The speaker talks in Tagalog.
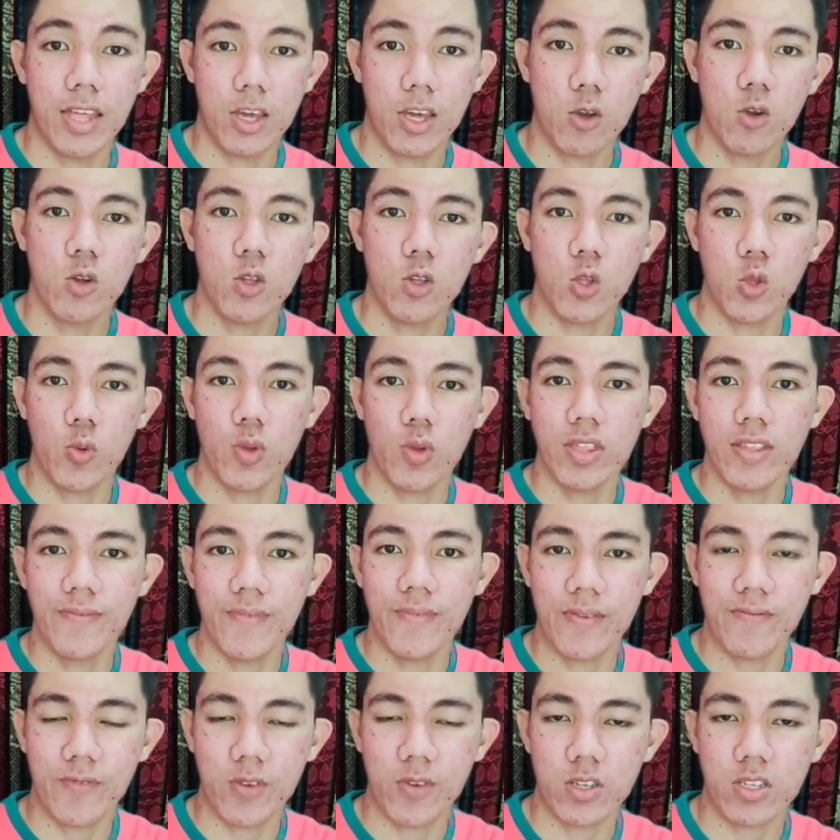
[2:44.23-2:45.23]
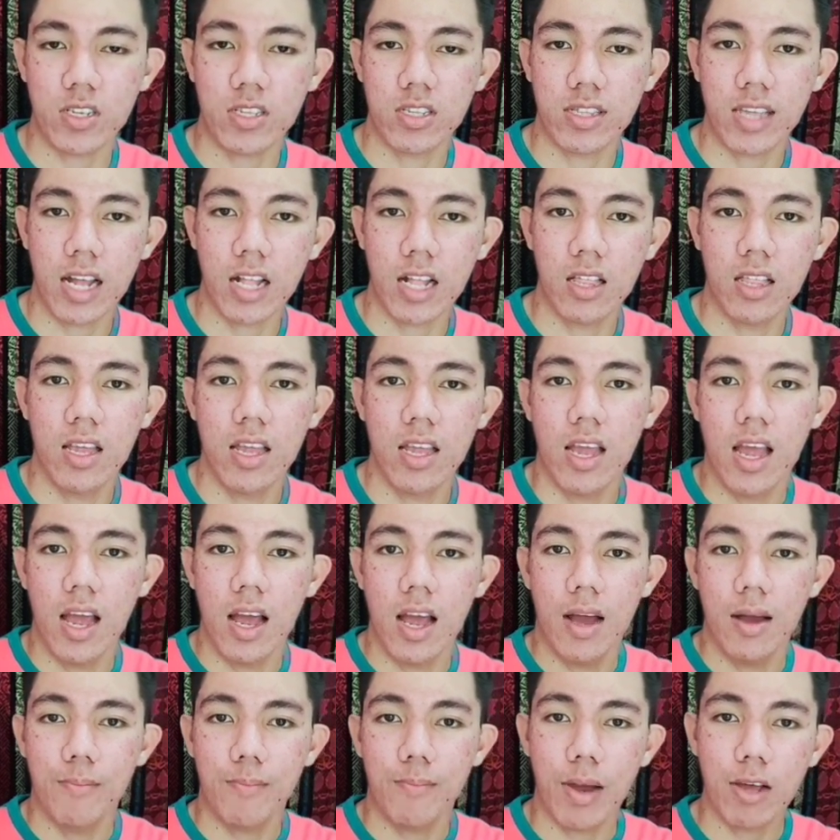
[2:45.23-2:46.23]
very good 25th percentile.
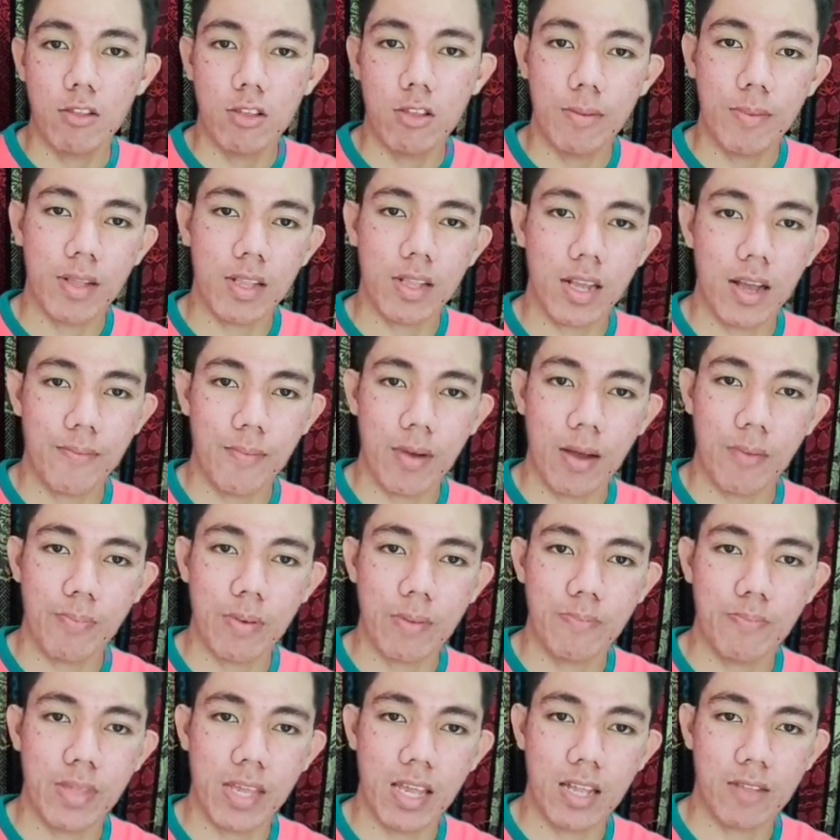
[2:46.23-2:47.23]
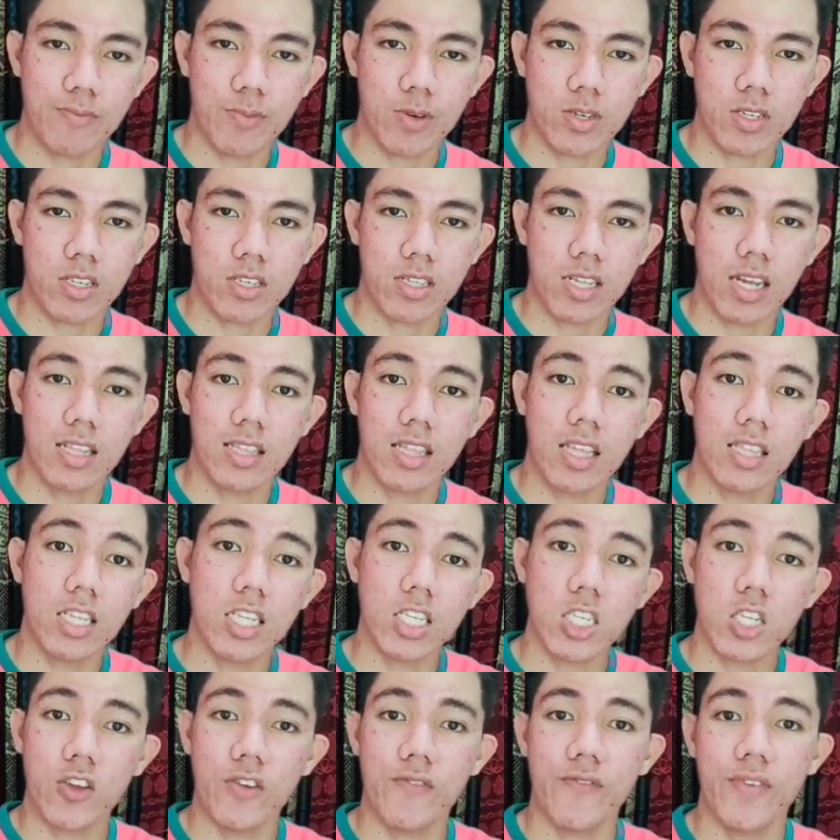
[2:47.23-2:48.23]
Paano naman kapag 50 at percentile?
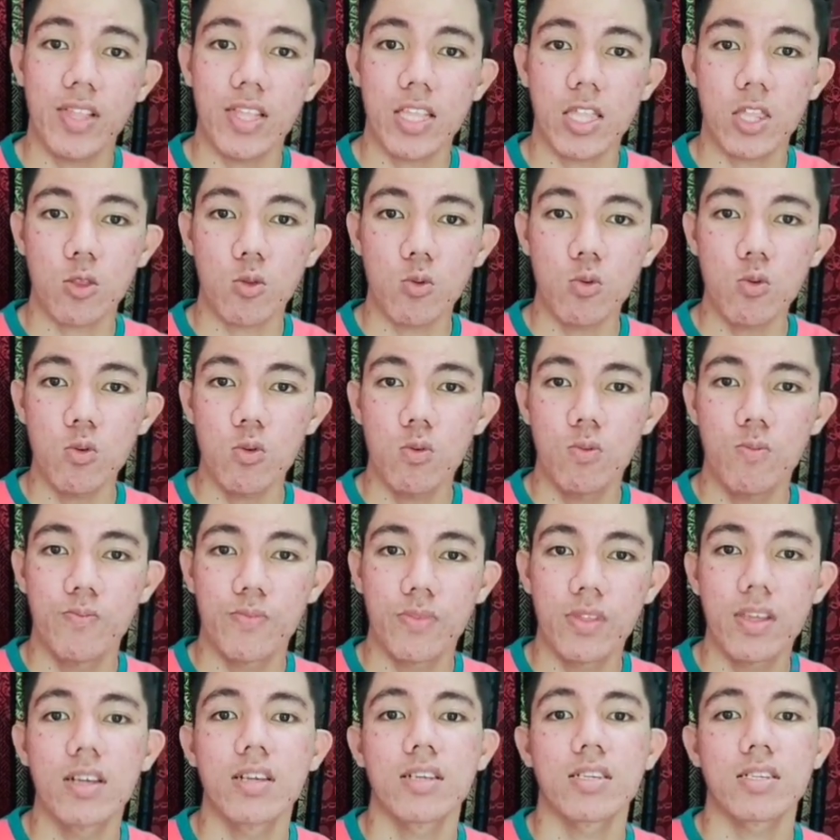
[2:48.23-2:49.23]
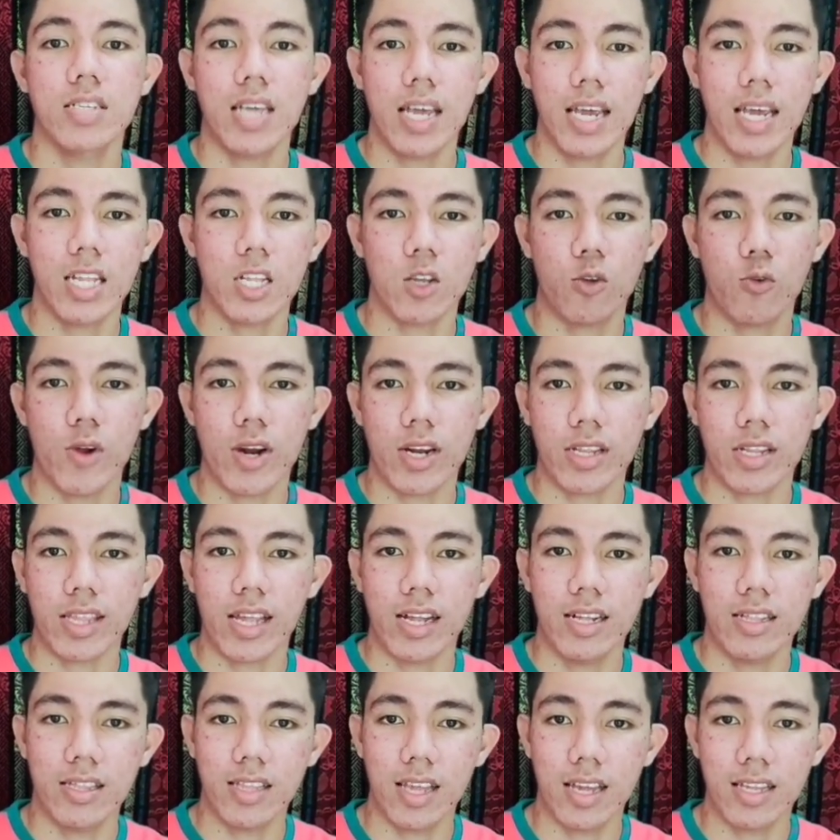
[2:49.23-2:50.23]
That is equivalent to second
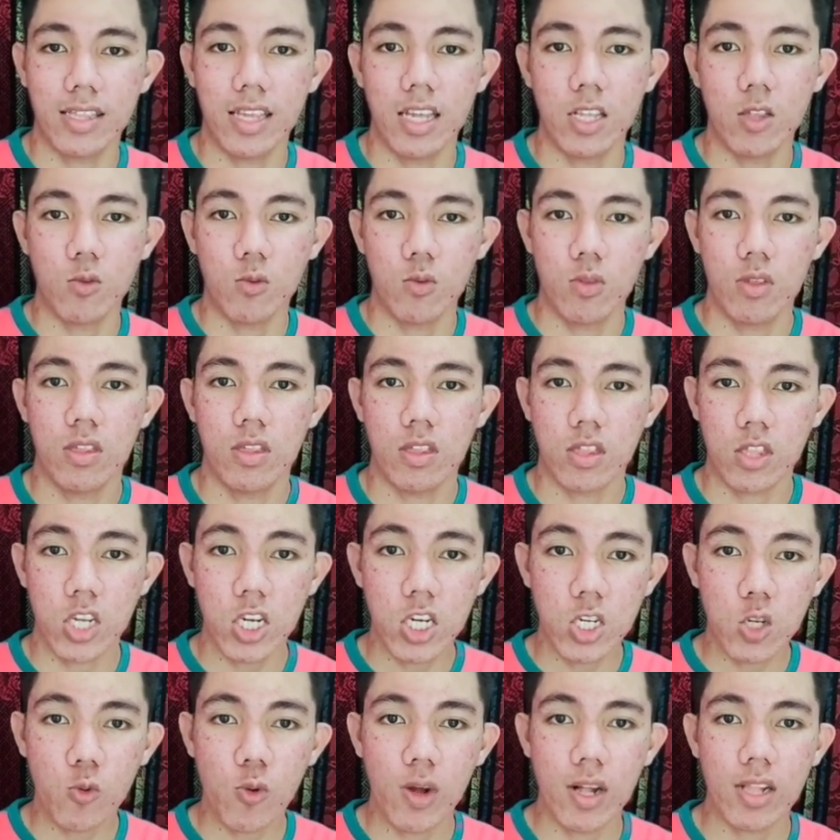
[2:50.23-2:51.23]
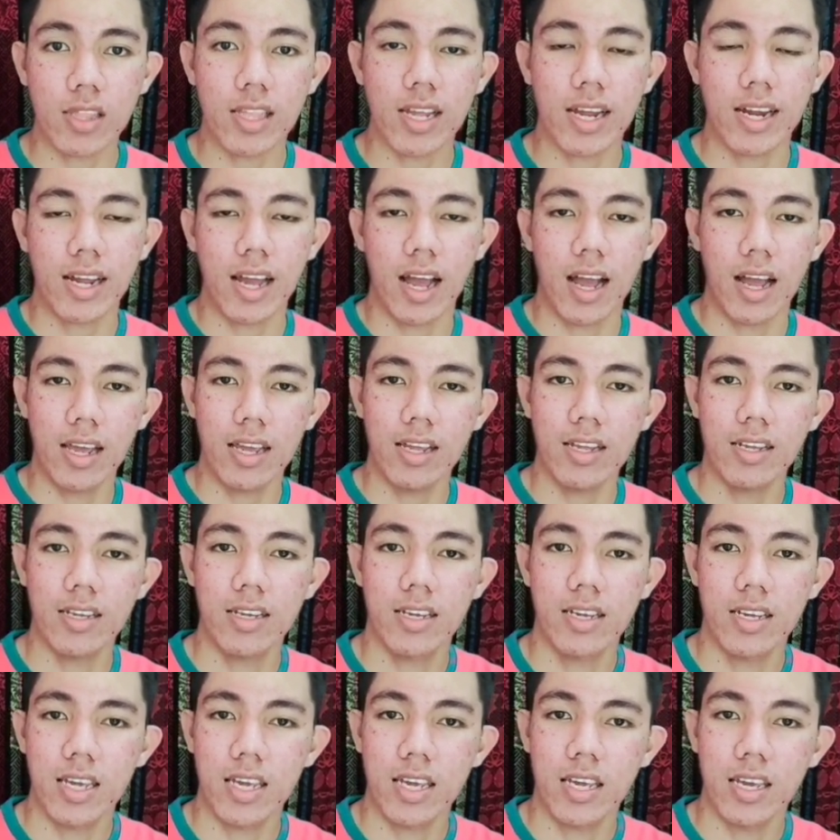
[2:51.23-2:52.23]
quartile. And then, third quartile
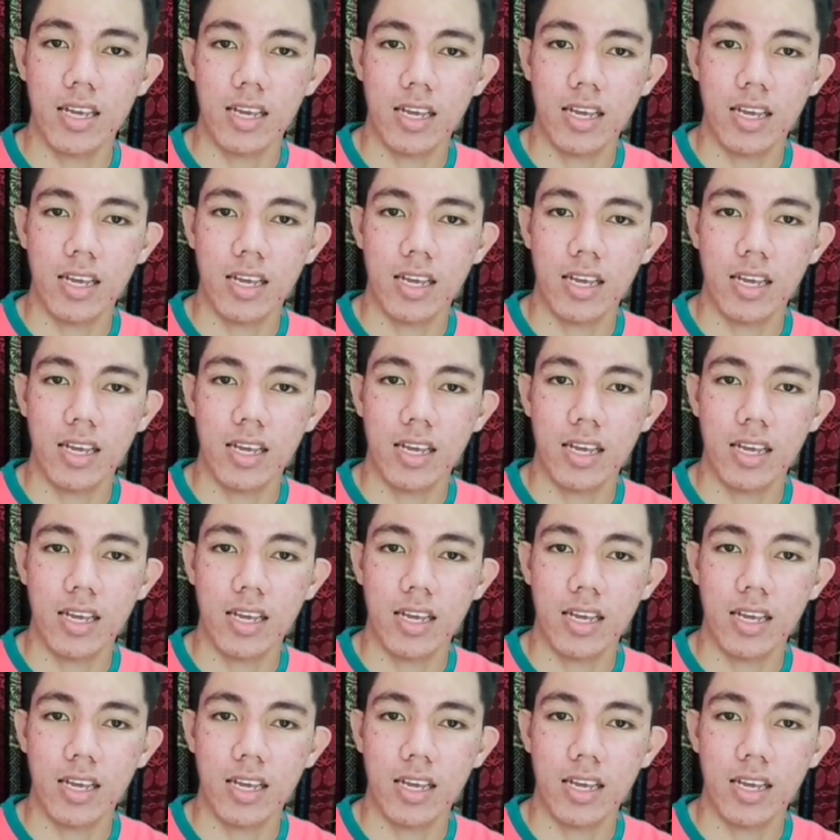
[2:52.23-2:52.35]
ay